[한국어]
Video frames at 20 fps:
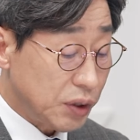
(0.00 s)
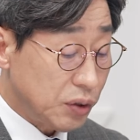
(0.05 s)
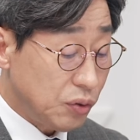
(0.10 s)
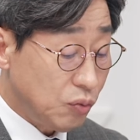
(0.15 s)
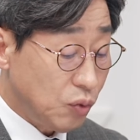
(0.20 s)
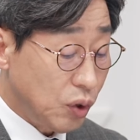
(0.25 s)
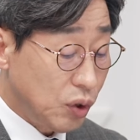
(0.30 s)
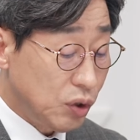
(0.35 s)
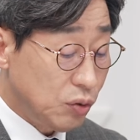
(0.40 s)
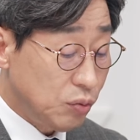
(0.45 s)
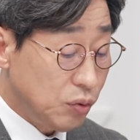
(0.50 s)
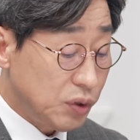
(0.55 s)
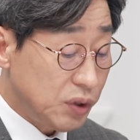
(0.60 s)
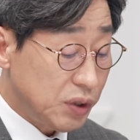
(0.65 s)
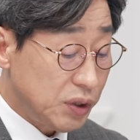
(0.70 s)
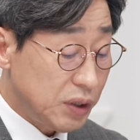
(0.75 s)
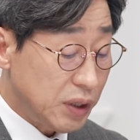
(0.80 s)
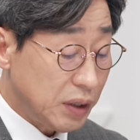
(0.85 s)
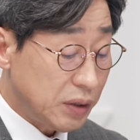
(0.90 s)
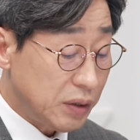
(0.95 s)
원후보
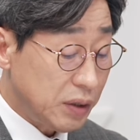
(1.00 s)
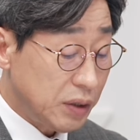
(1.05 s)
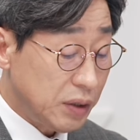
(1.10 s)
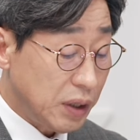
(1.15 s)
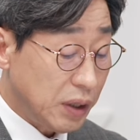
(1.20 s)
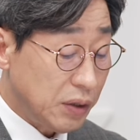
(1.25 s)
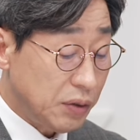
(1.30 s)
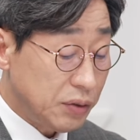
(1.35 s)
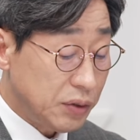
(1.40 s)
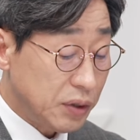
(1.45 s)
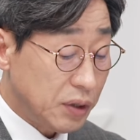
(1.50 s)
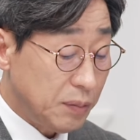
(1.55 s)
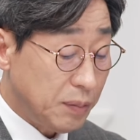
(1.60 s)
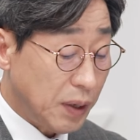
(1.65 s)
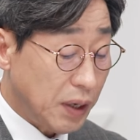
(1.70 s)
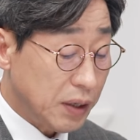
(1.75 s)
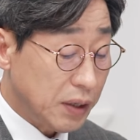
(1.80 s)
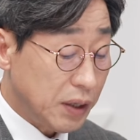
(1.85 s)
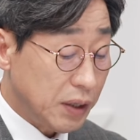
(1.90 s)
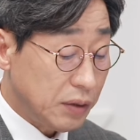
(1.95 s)
지지자들이 내 연설을
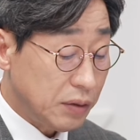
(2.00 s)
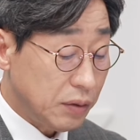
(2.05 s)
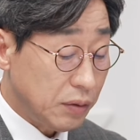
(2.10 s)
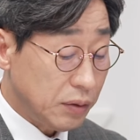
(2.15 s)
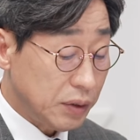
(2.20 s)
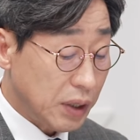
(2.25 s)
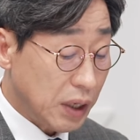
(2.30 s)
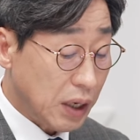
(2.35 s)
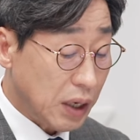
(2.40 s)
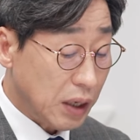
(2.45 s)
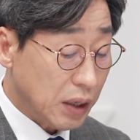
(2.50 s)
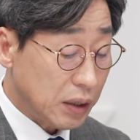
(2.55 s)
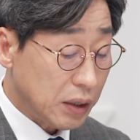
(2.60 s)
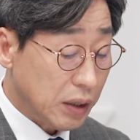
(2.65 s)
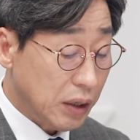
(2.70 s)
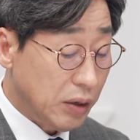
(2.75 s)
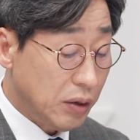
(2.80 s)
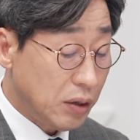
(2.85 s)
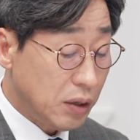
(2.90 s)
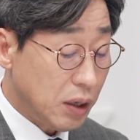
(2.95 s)
방해했던 거다.
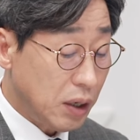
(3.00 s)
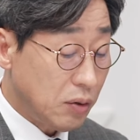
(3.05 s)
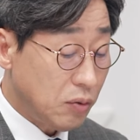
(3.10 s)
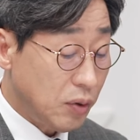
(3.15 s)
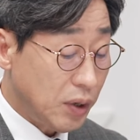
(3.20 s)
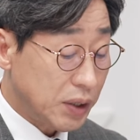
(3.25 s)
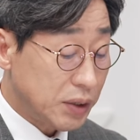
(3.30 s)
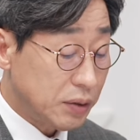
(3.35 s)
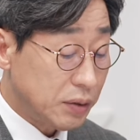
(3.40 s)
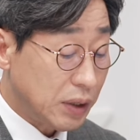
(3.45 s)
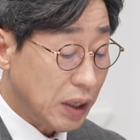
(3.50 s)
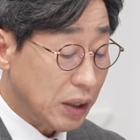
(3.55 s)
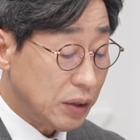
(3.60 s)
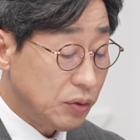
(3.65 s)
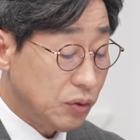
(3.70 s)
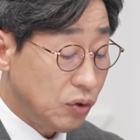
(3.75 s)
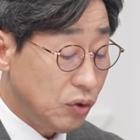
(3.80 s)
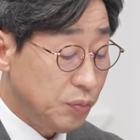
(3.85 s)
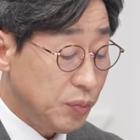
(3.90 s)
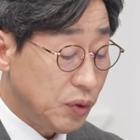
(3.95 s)
계획하고 와서
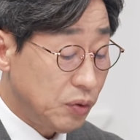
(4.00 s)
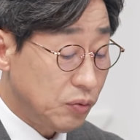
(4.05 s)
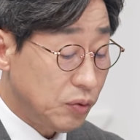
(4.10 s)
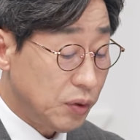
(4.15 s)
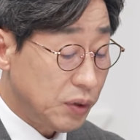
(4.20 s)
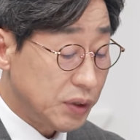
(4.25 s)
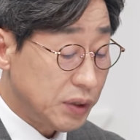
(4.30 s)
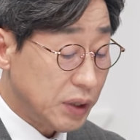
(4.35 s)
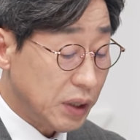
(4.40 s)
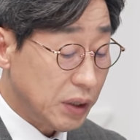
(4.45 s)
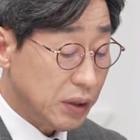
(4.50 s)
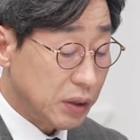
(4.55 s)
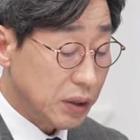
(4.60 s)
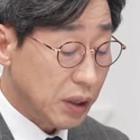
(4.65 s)
난동을 피운 것이다. 이렇게